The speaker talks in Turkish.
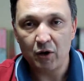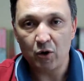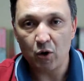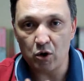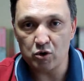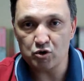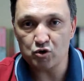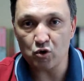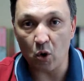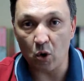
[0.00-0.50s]

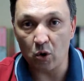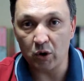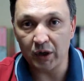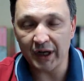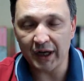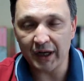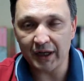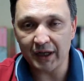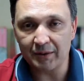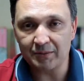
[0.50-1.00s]
Önce 10
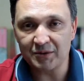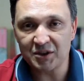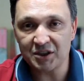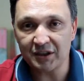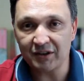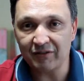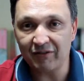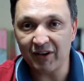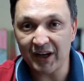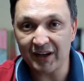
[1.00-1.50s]
lira
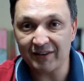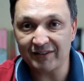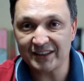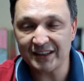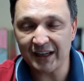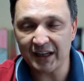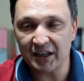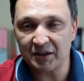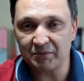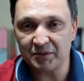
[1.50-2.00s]
demiştik ve
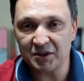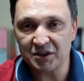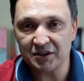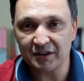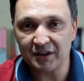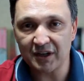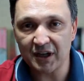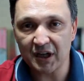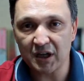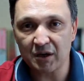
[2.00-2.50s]
revize
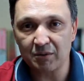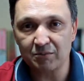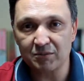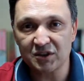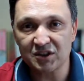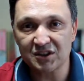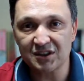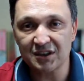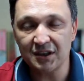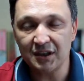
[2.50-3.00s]
etmiştik
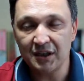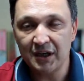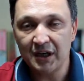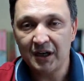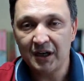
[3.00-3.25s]
rakamımızı.